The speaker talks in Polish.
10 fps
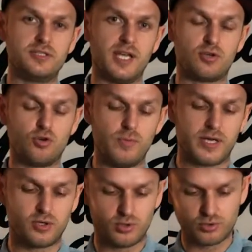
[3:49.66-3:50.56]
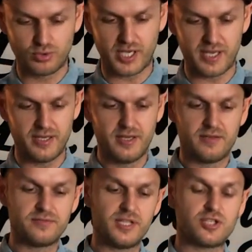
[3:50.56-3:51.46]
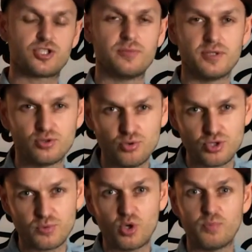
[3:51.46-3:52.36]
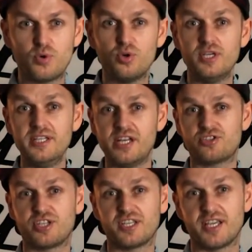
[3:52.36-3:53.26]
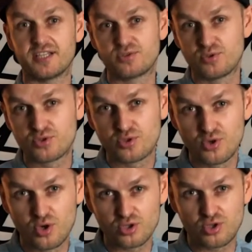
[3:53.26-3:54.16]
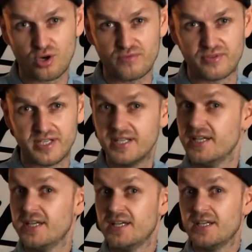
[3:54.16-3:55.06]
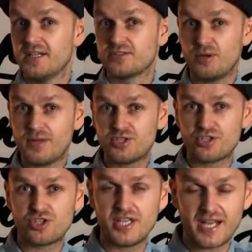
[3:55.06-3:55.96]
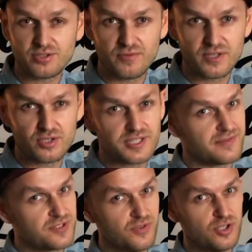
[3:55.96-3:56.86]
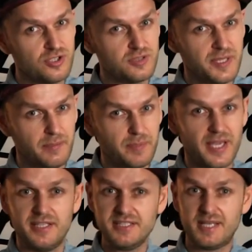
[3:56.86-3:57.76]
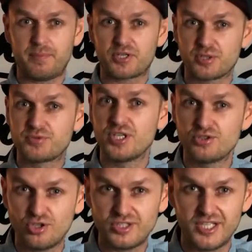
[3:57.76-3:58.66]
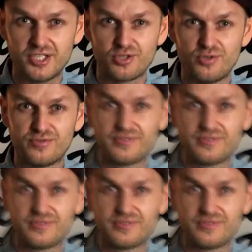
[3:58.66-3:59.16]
ten kubek ląduje w naszym dużym kubku i nasz trik jest już gotowy. Zobacz jeszcze jak to wygląda w zwolnionym tempie i zapraszam Cię do treningów.